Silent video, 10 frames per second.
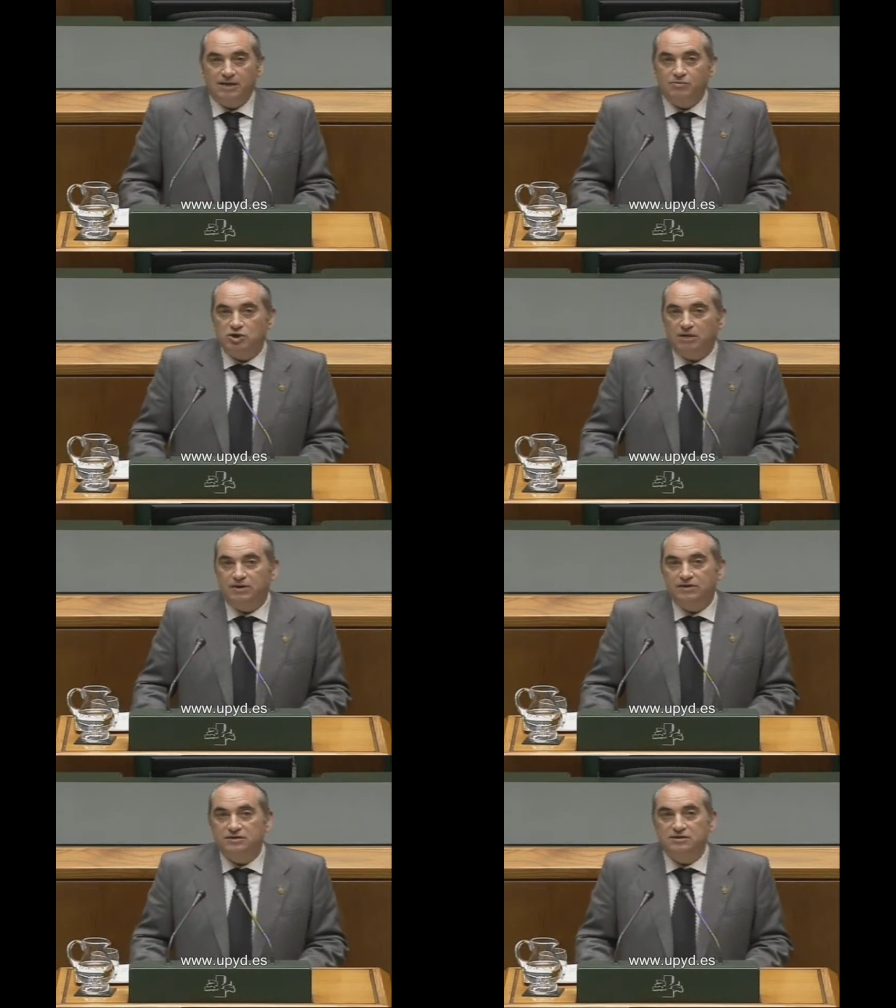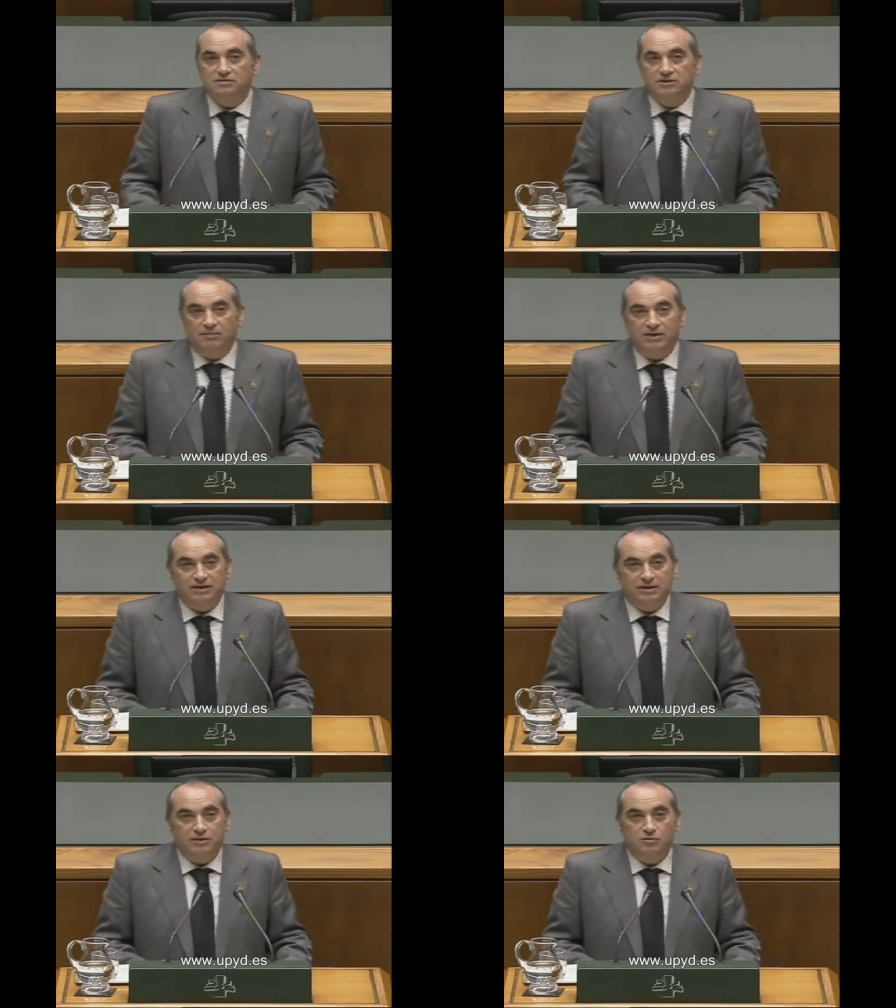capaces de
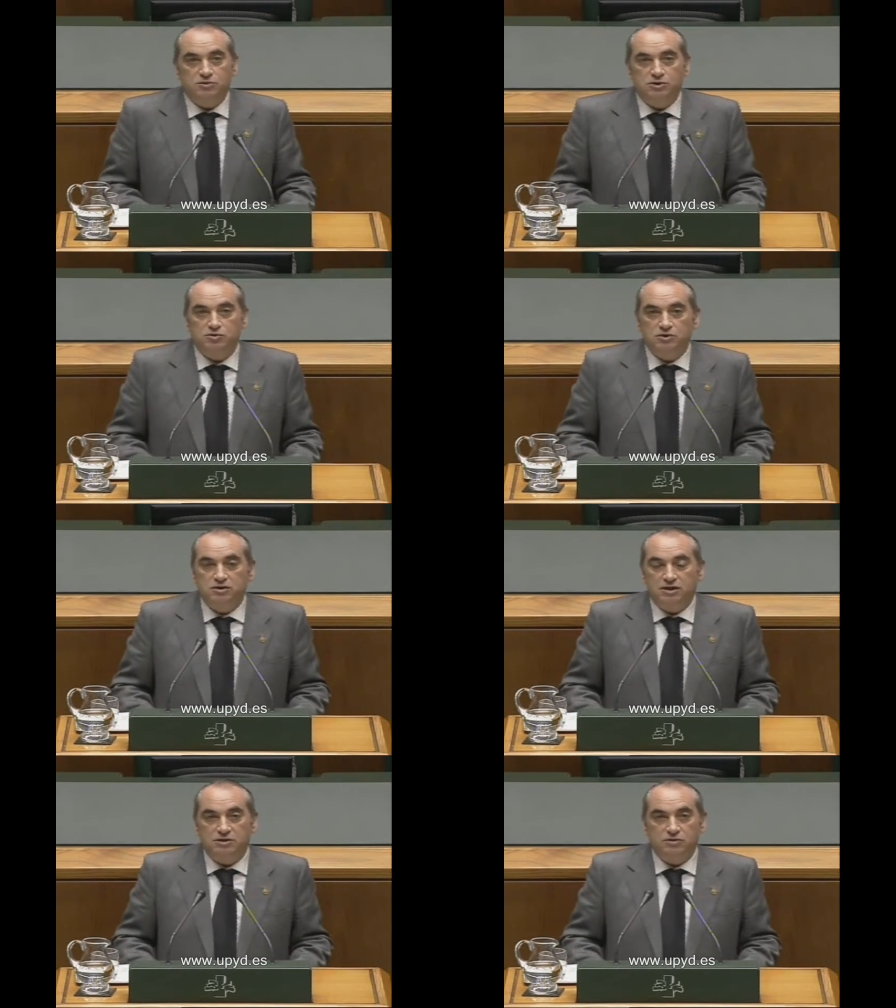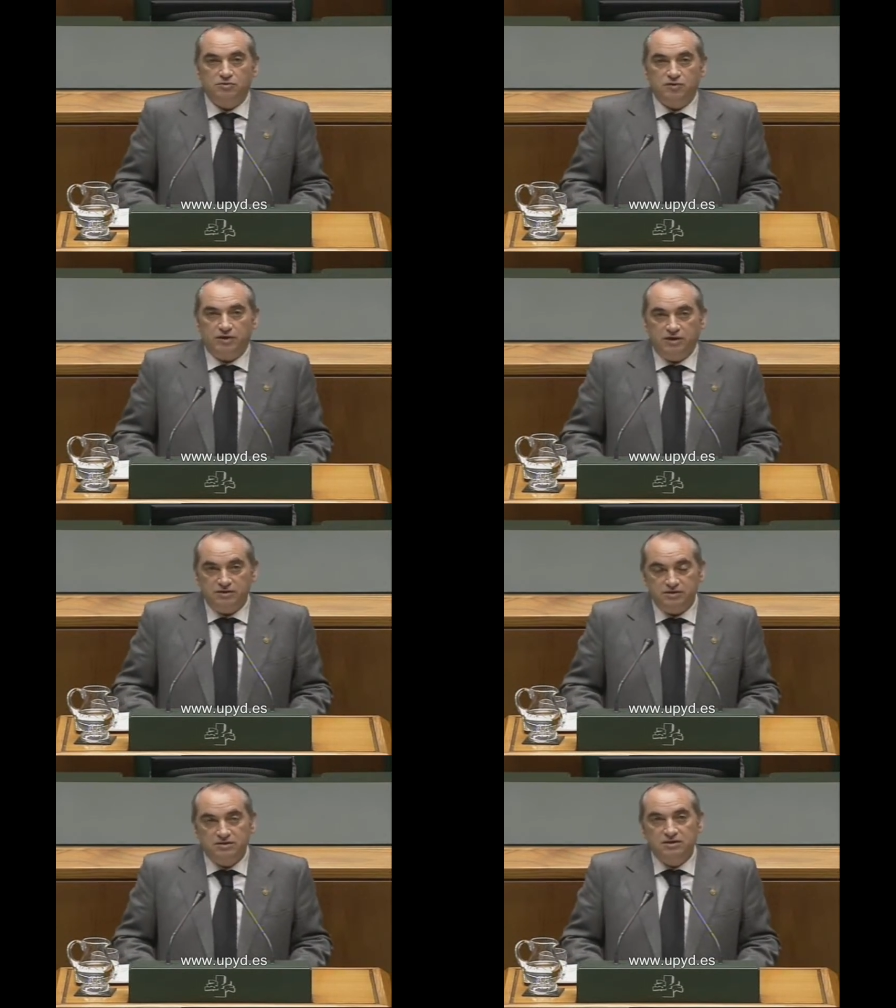mantener consensos interinstitucionales.